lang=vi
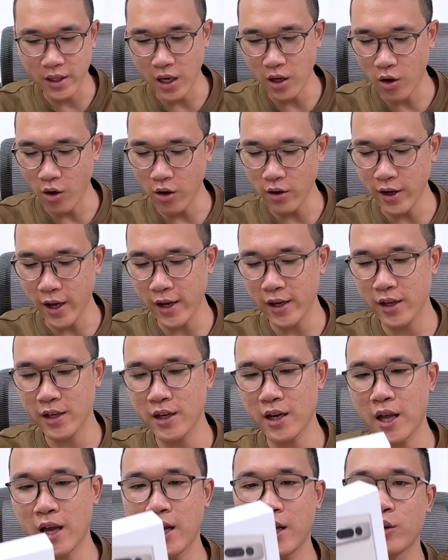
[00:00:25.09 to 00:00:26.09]
đang có ở đây
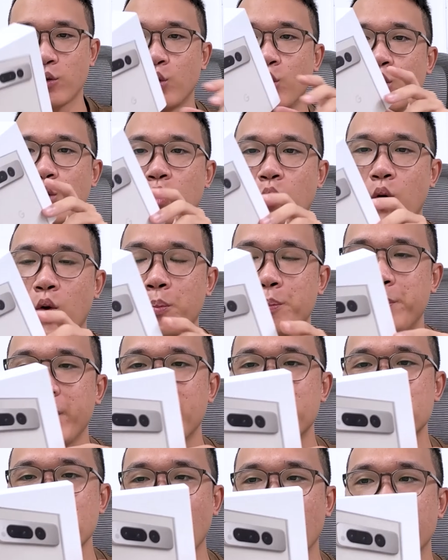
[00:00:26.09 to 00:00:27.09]
là Google
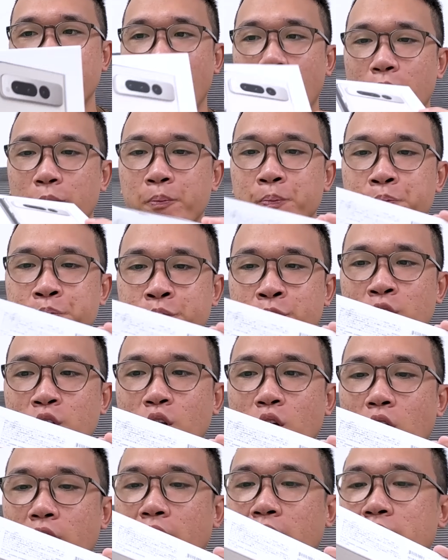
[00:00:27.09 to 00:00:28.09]
Pixel Phone
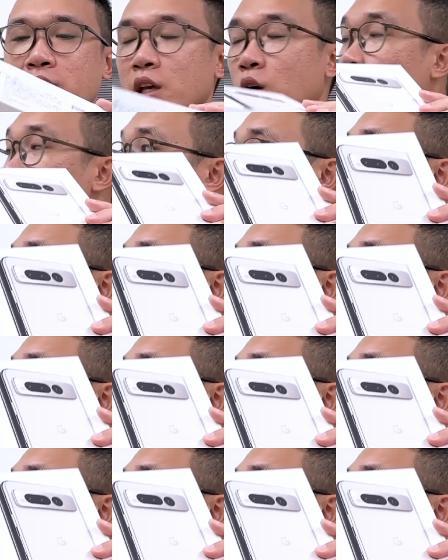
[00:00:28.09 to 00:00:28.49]
Con này thì khôi